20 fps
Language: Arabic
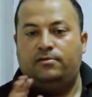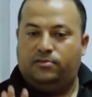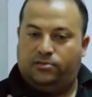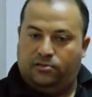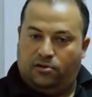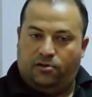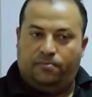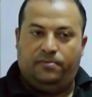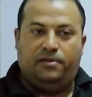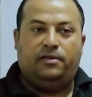
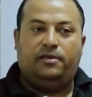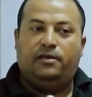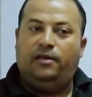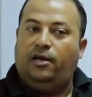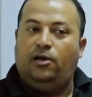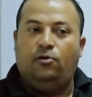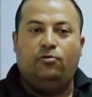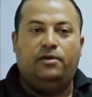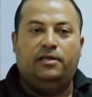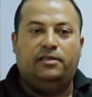سيراميك
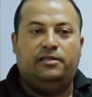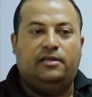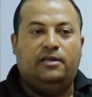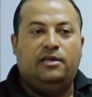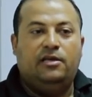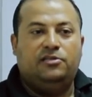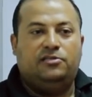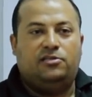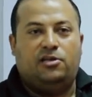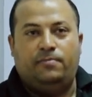حلو جدا
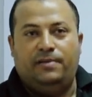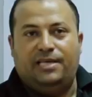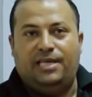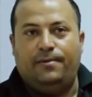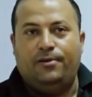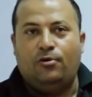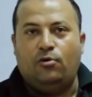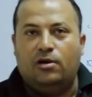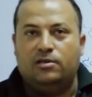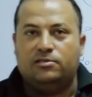سيراميك
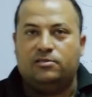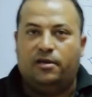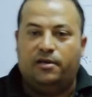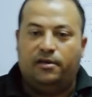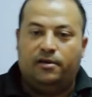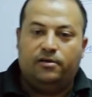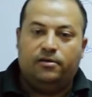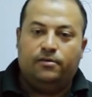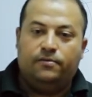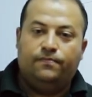كبير ولا
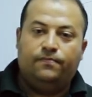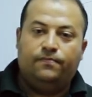صغير